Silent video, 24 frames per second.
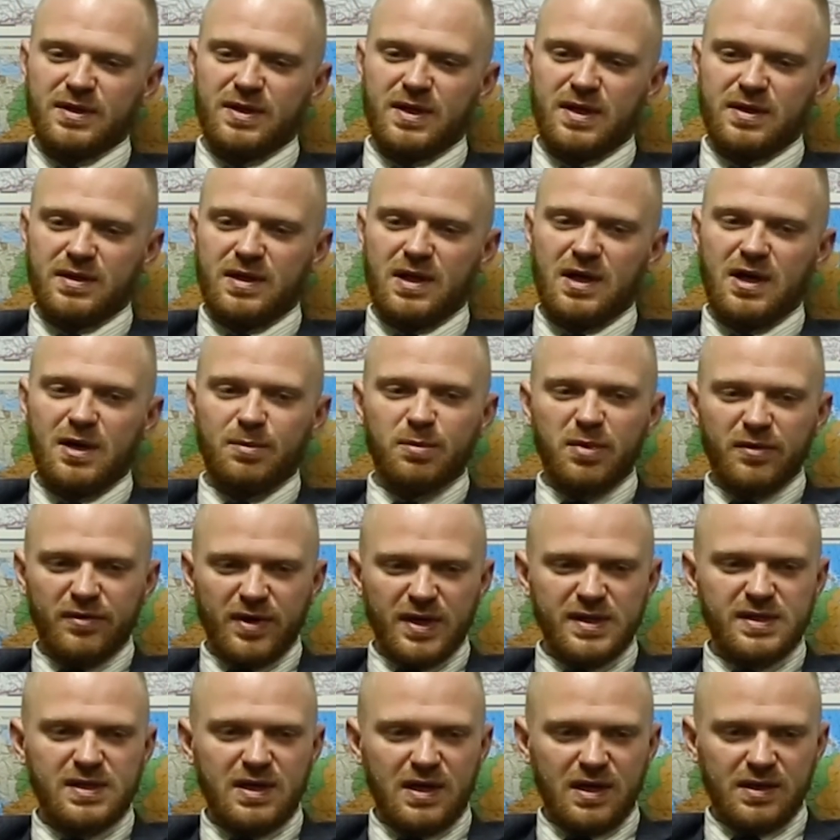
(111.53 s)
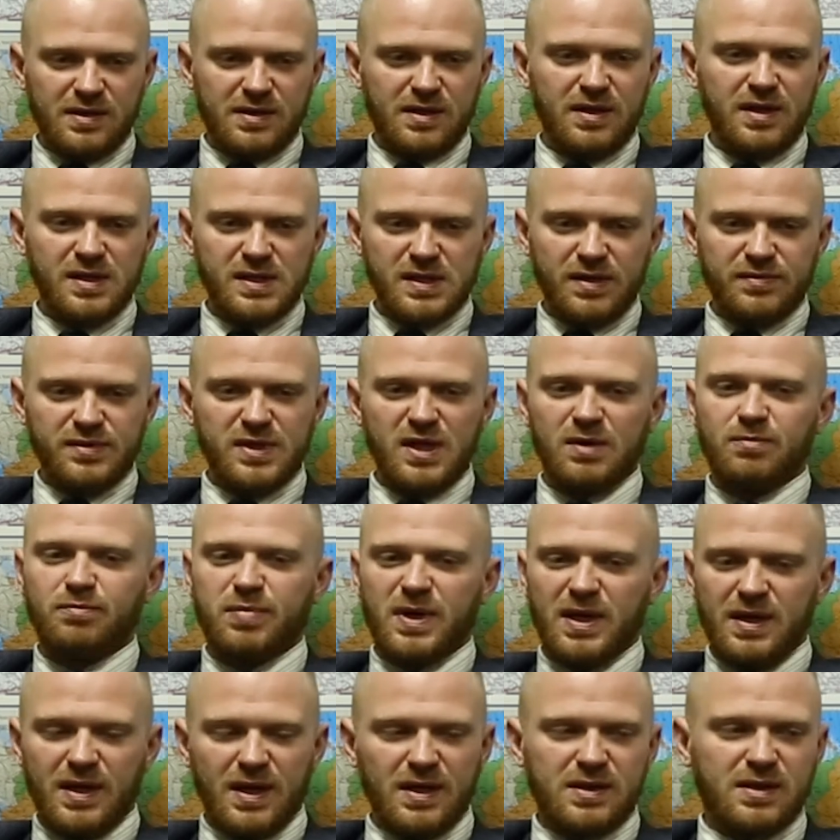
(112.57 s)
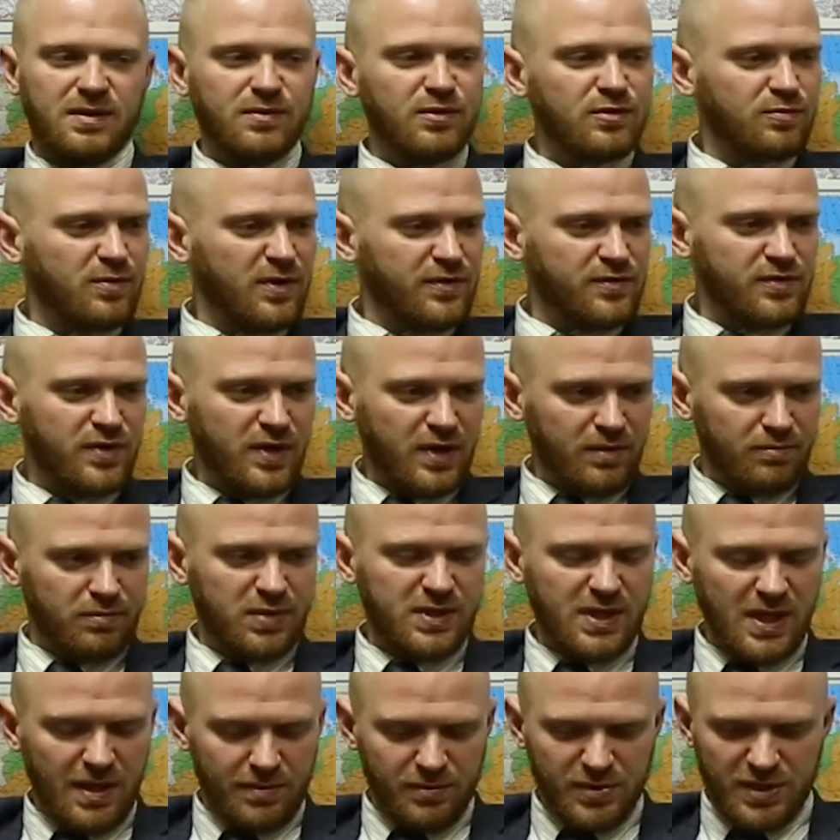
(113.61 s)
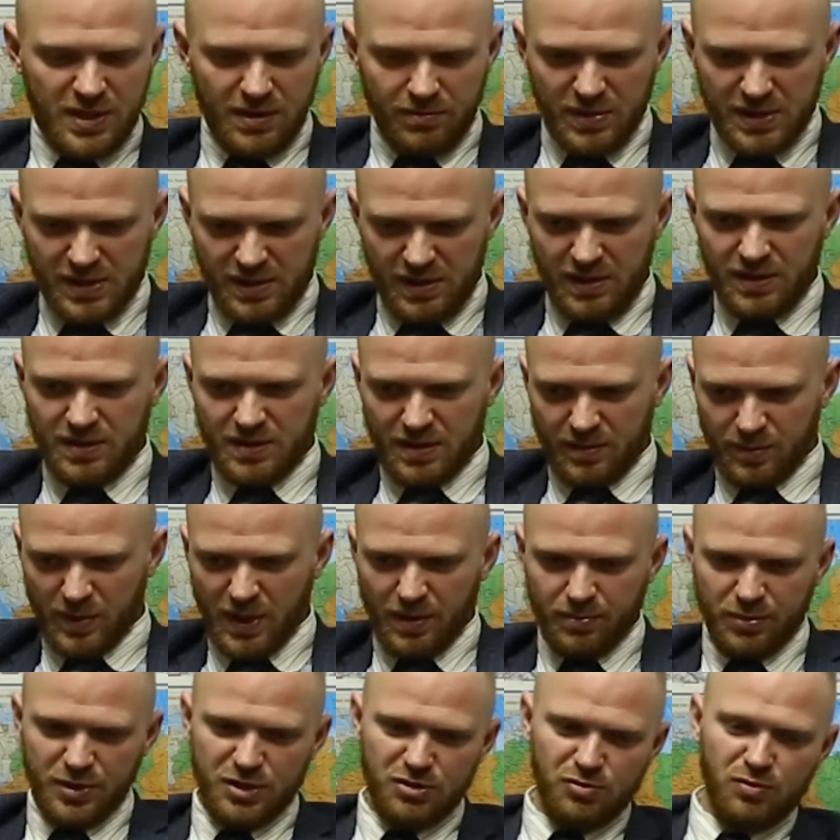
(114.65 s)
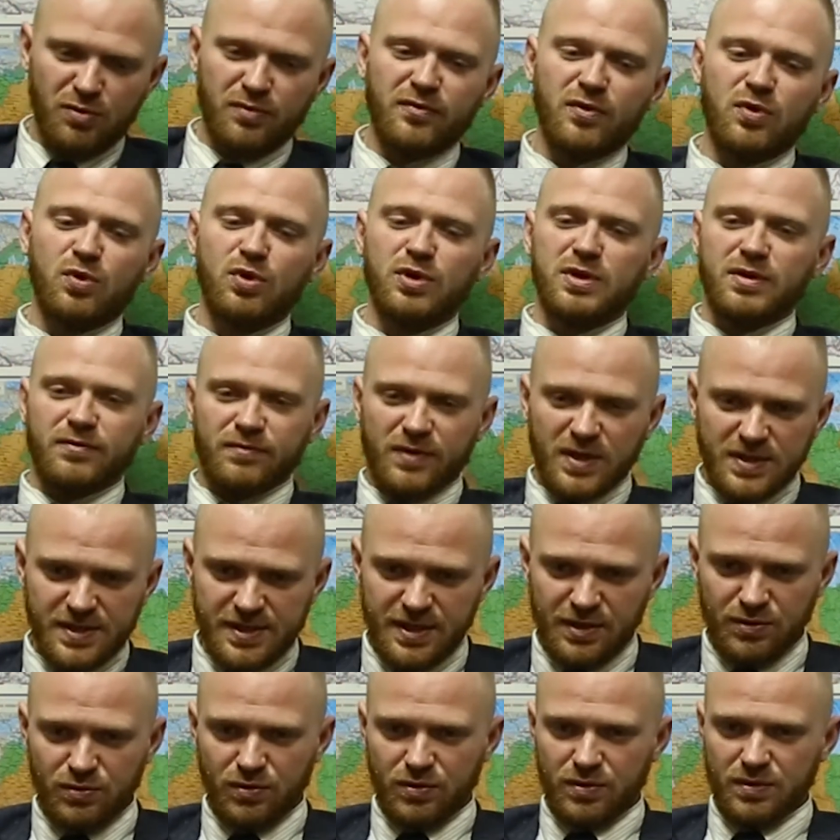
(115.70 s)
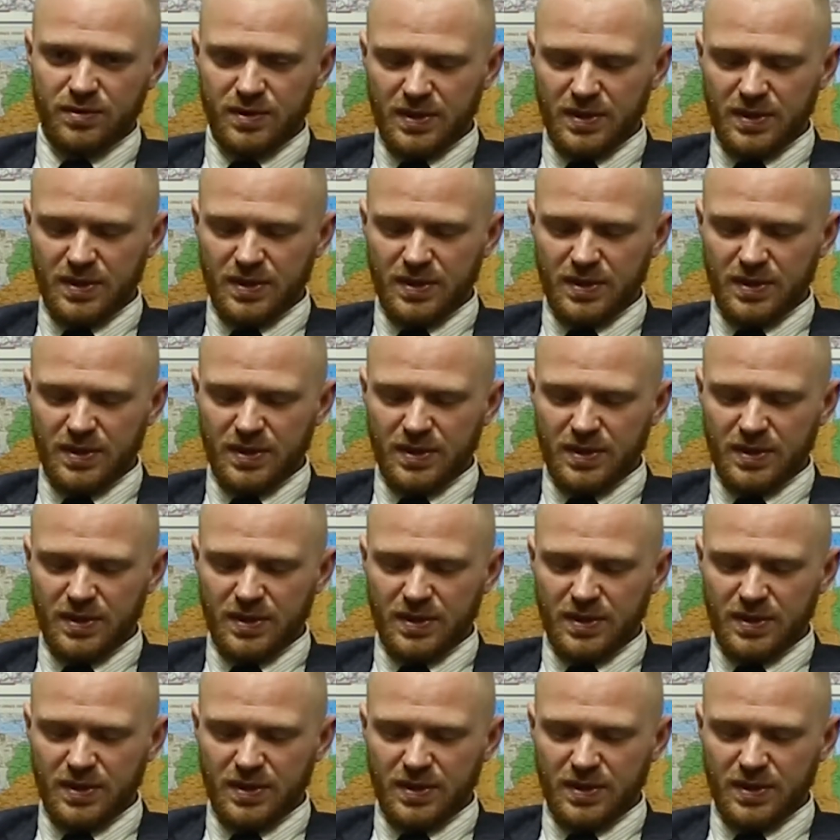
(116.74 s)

Да? Для обывателя это не совсем понятно. Вот мы все время пытаемся объяснить, там, да, почему мы уходим в оценку.